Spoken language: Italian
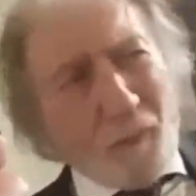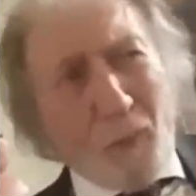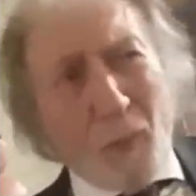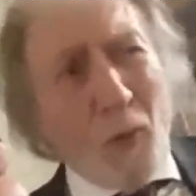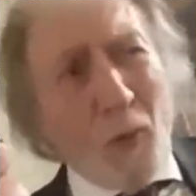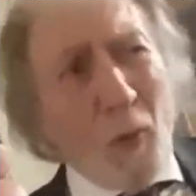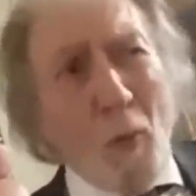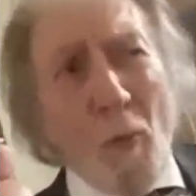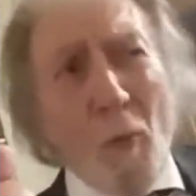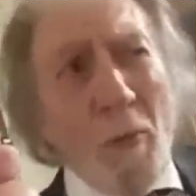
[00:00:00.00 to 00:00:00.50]

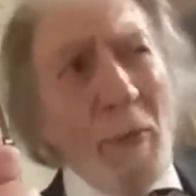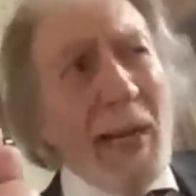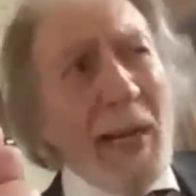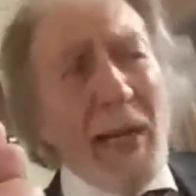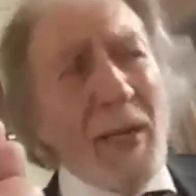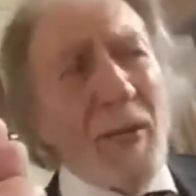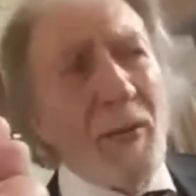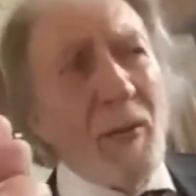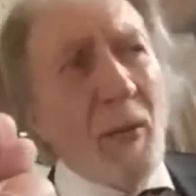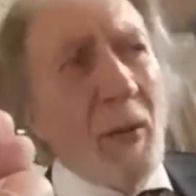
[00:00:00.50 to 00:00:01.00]
un
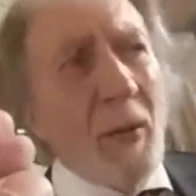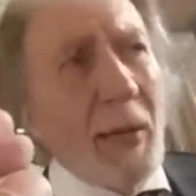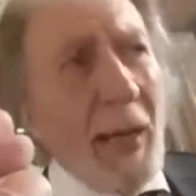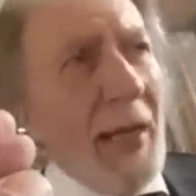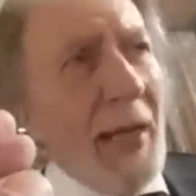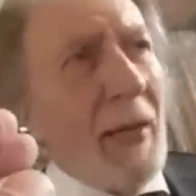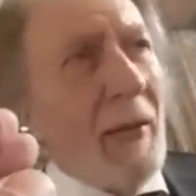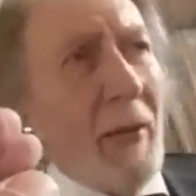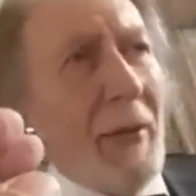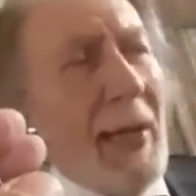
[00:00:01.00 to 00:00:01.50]
ministro
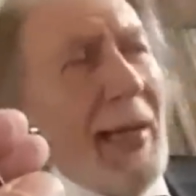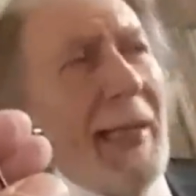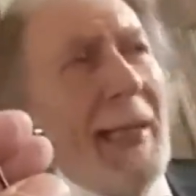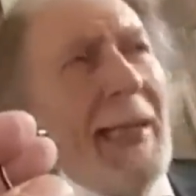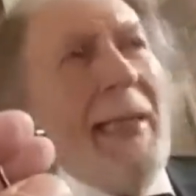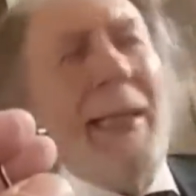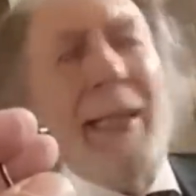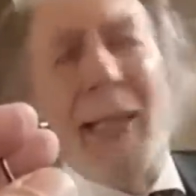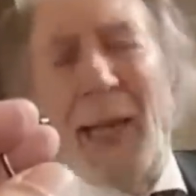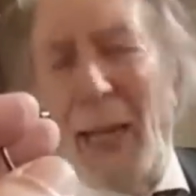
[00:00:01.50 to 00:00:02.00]
che non è
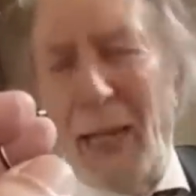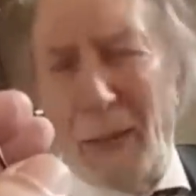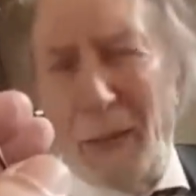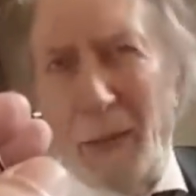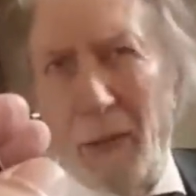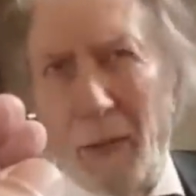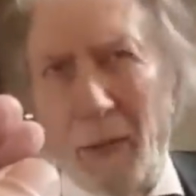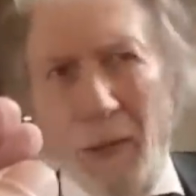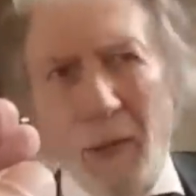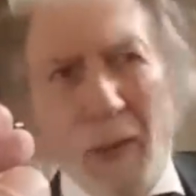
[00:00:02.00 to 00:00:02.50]
in grado
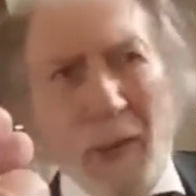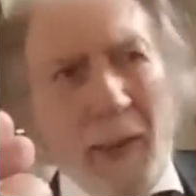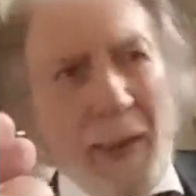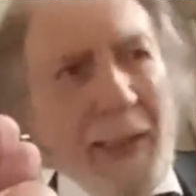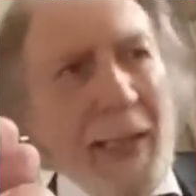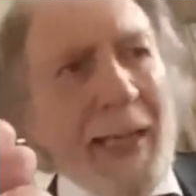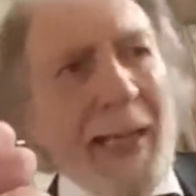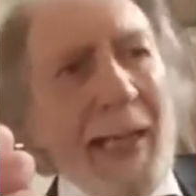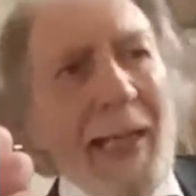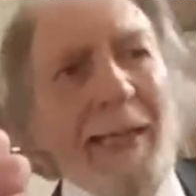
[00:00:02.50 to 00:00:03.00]

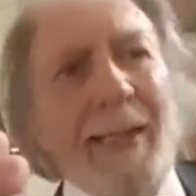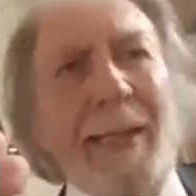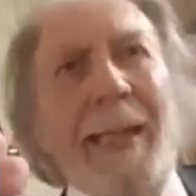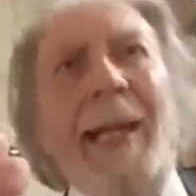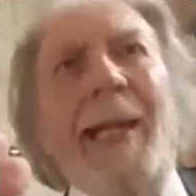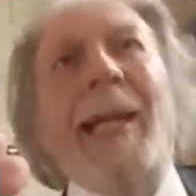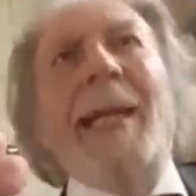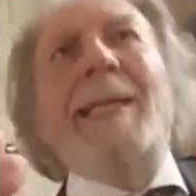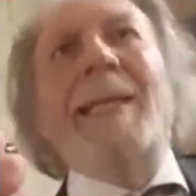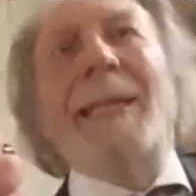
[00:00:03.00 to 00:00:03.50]
di garantire
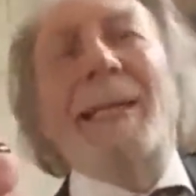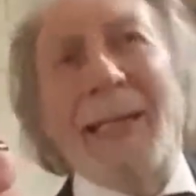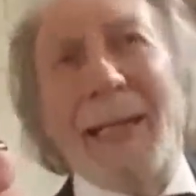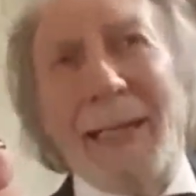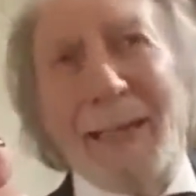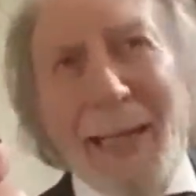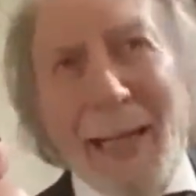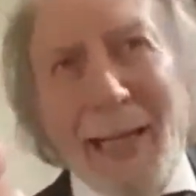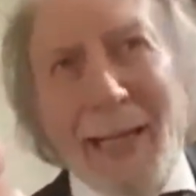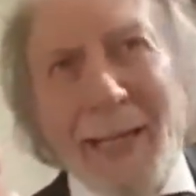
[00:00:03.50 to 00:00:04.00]
la
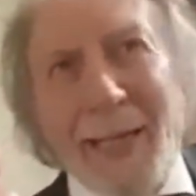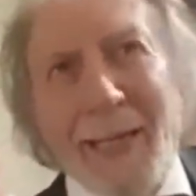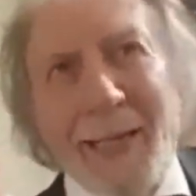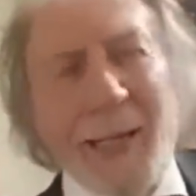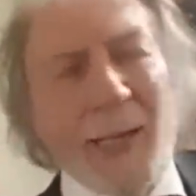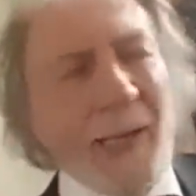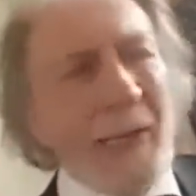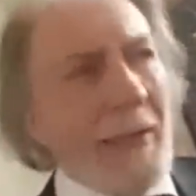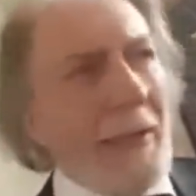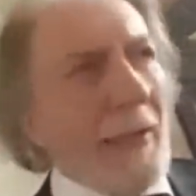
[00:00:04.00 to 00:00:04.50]

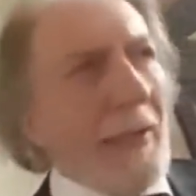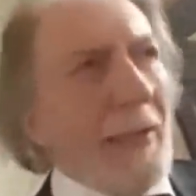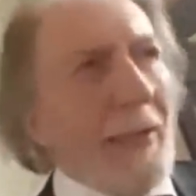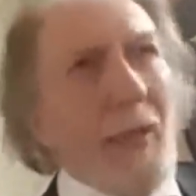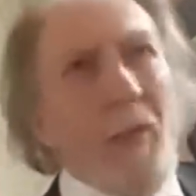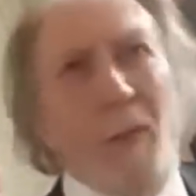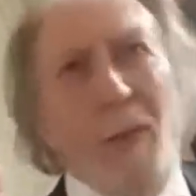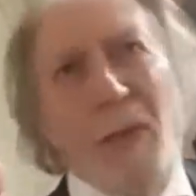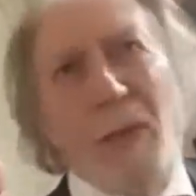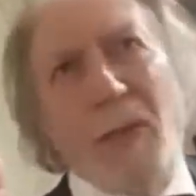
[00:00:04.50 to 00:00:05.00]
segretezza
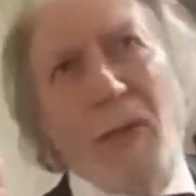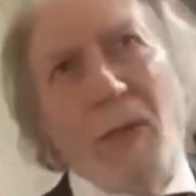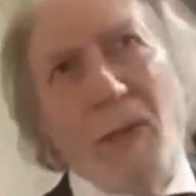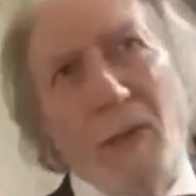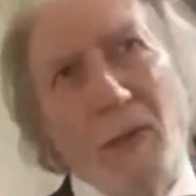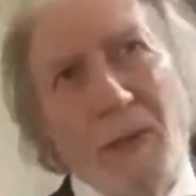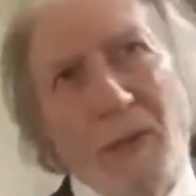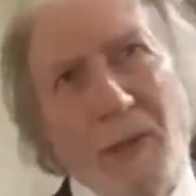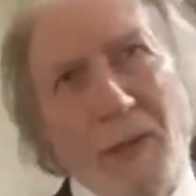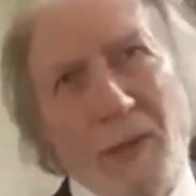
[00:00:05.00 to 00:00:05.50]
di queste
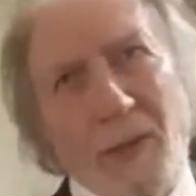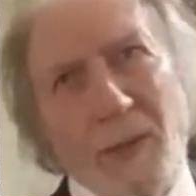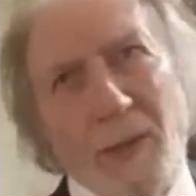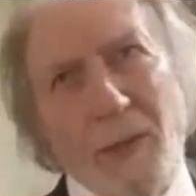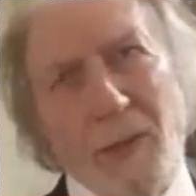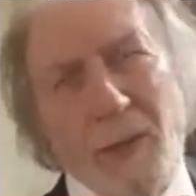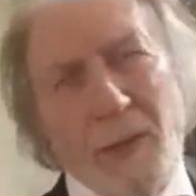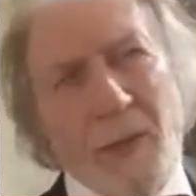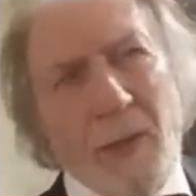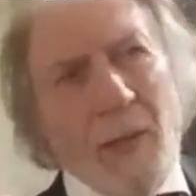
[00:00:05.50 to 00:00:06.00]
notizie
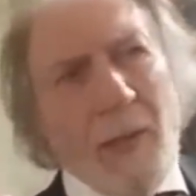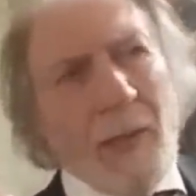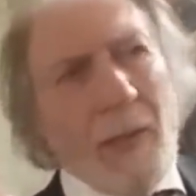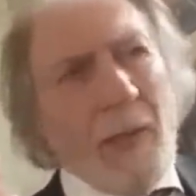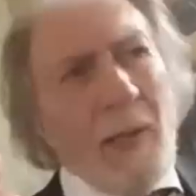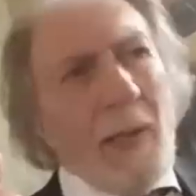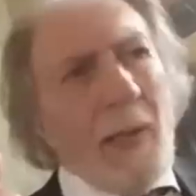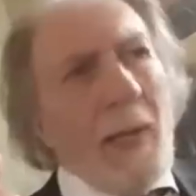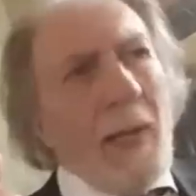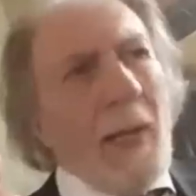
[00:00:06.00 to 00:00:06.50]

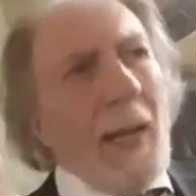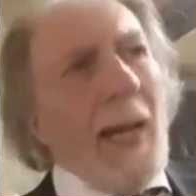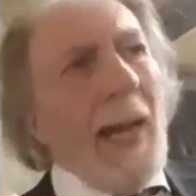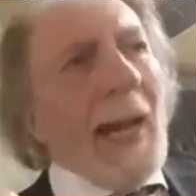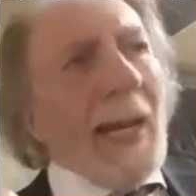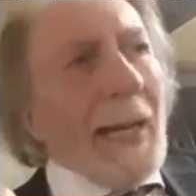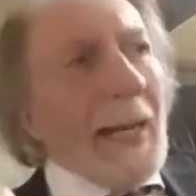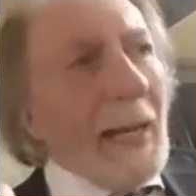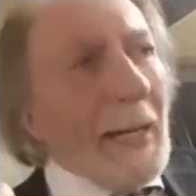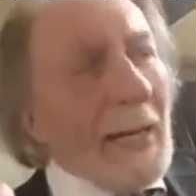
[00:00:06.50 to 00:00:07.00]

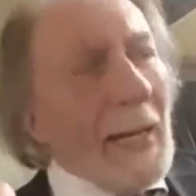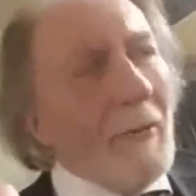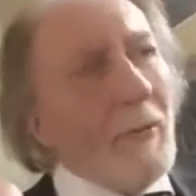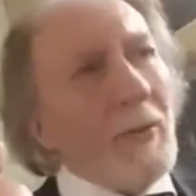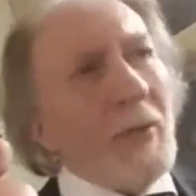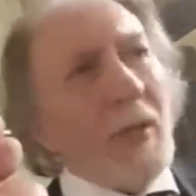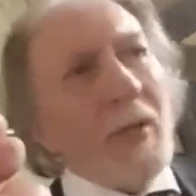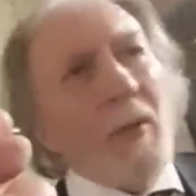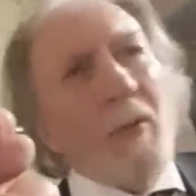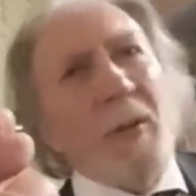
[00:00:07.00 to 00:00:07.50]
e che a
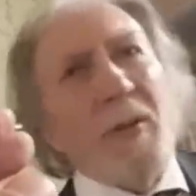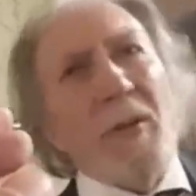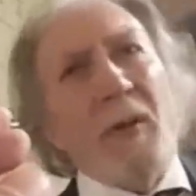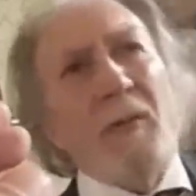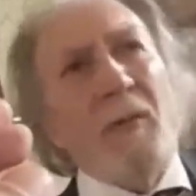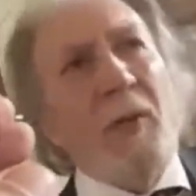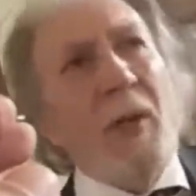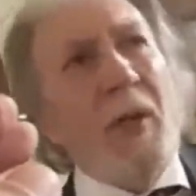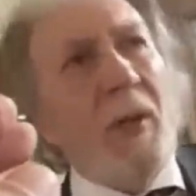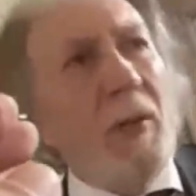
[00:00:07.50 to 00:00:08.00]
causa di questa
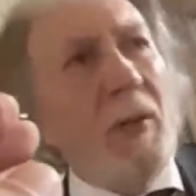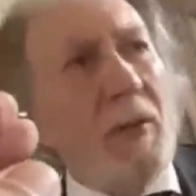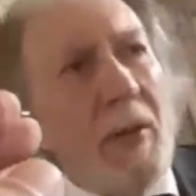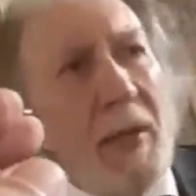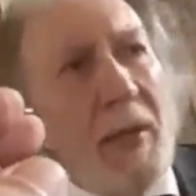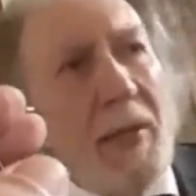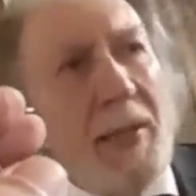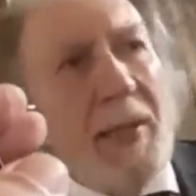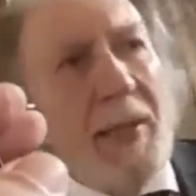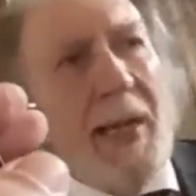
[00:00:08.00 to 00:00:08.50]
fuga di
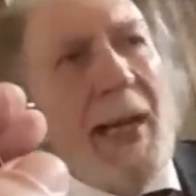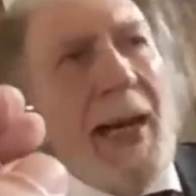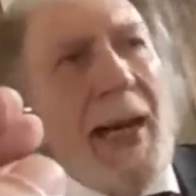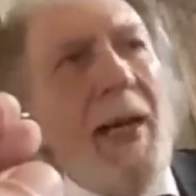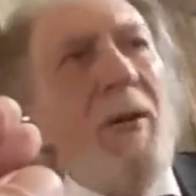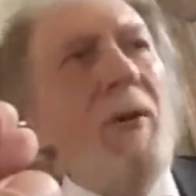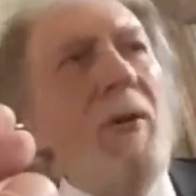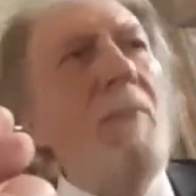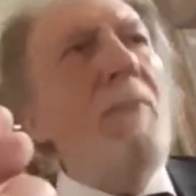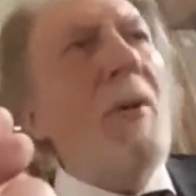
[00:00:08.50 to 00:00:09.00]
notizie ha
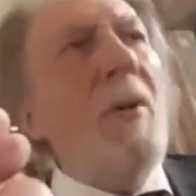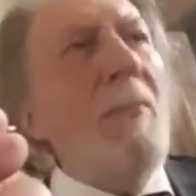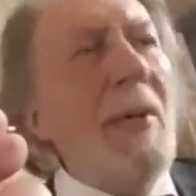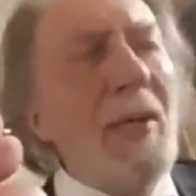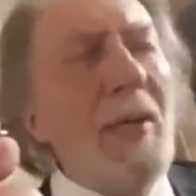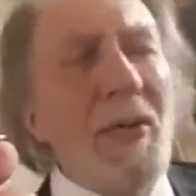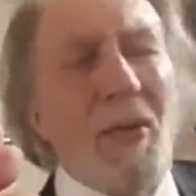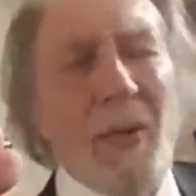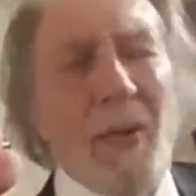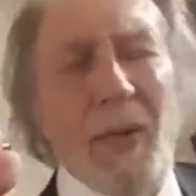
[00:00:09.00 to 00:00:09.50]

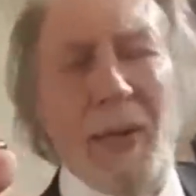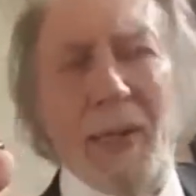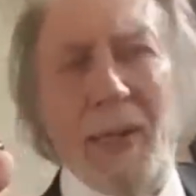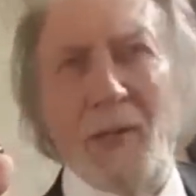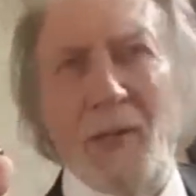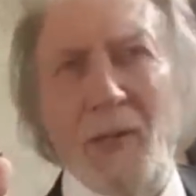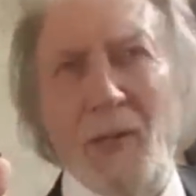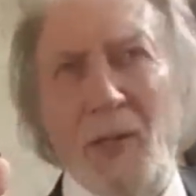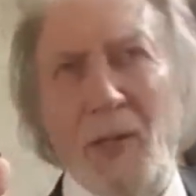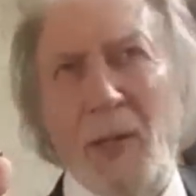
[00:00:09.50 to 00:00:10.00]
compromesso
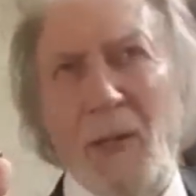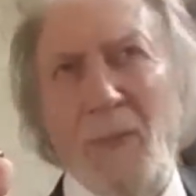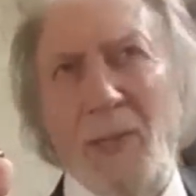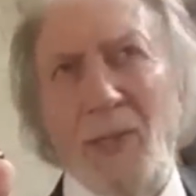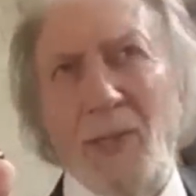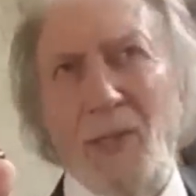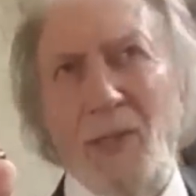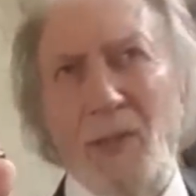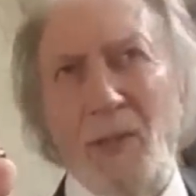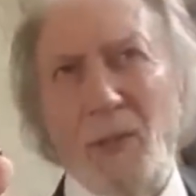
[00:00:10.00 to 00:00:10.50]
un'indagine della
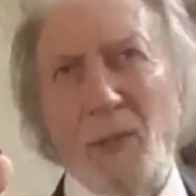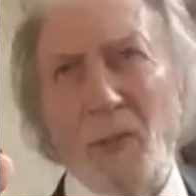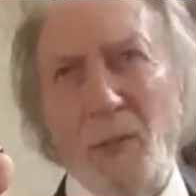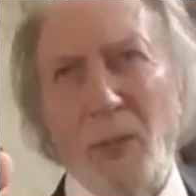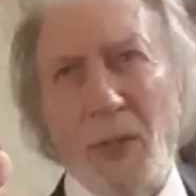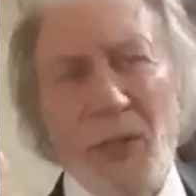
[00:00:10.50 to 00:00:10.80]
magistratura